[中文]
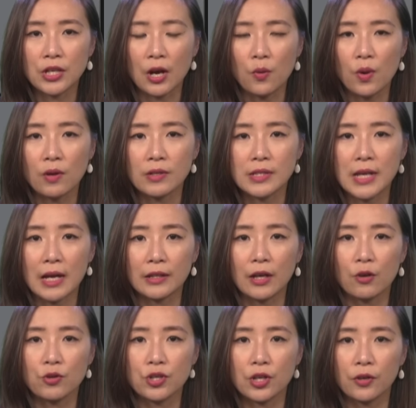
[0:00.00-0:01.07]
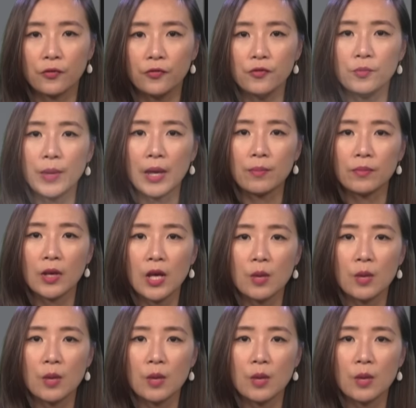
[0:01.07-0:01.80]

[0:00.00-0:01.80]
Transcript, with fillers: 展望下调至了负面。